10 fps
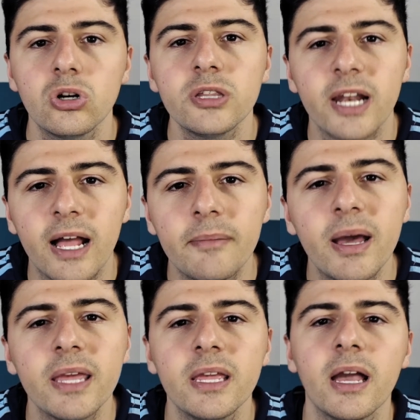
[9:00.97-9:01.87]
contra
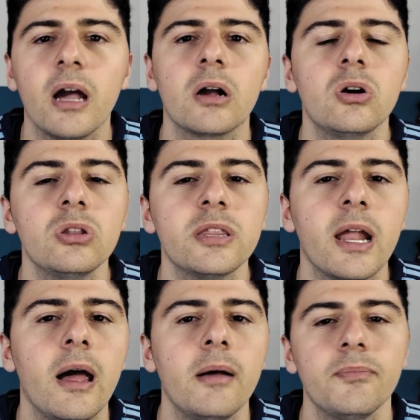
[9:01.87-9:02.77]
Jamaica,
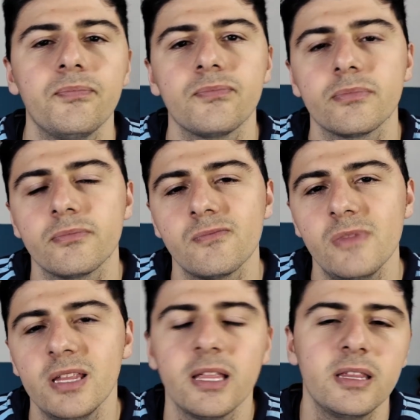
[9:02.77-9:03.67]
contra,
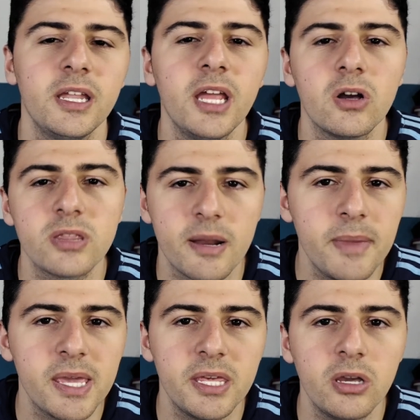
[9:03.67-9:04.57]
te diría, contra
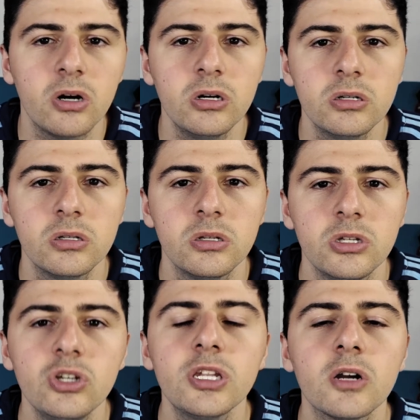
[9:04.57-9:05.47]
México,
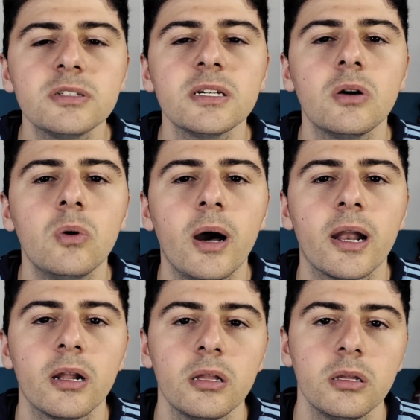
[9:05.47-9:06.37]
y otra cosa es
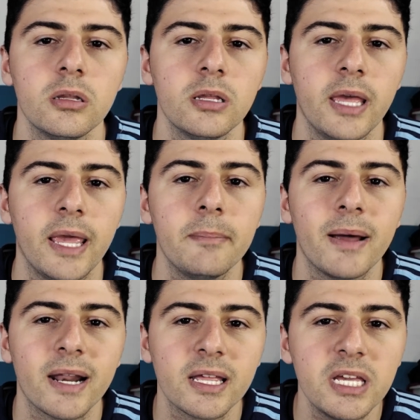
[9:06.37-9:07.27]
jugar
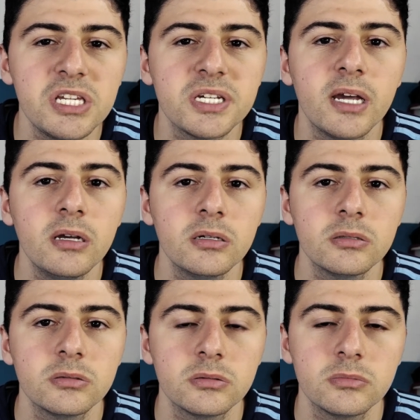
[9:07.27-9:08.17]
en Barranquilla,
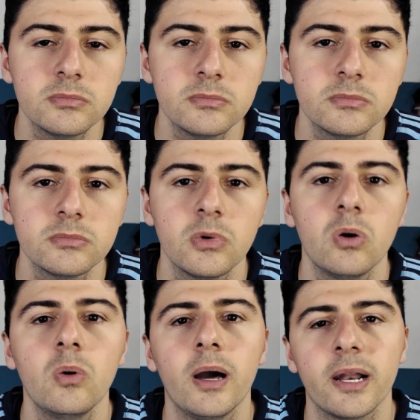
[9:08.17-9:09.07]

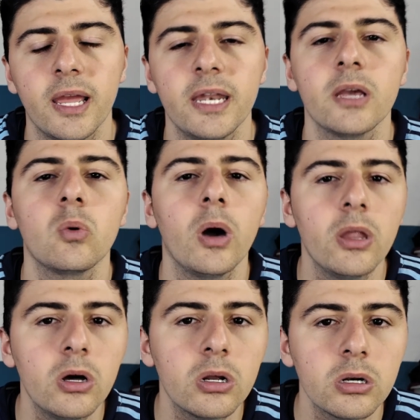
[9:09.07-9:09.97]
jugar en
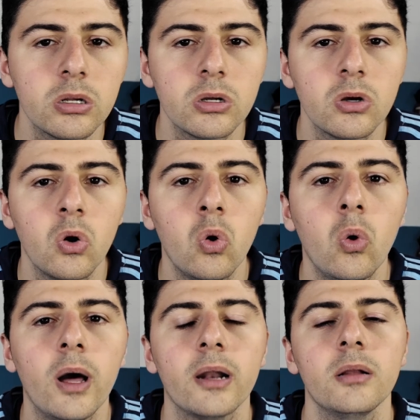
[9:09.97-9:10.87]
Ecuador,
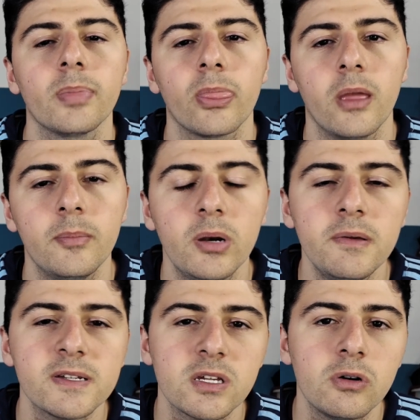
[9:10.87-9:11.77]
jugar en
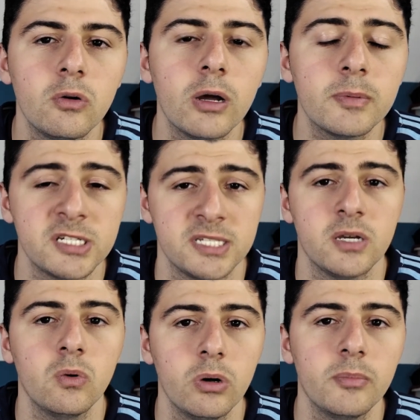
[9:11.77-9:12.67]
Bolivia ya no va jugar porque ya
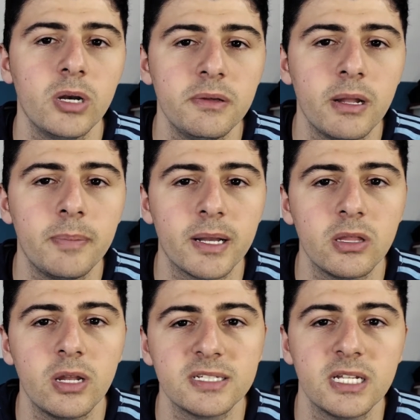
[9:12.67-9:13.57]
se jugó en Bolivia el
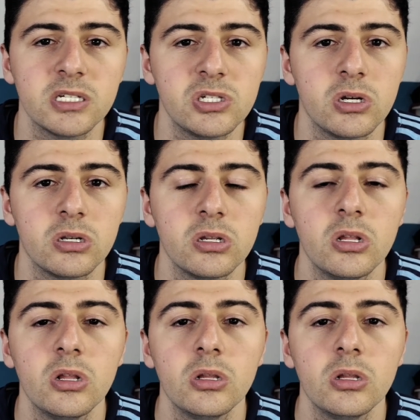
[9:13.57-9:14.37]
partido de la selección.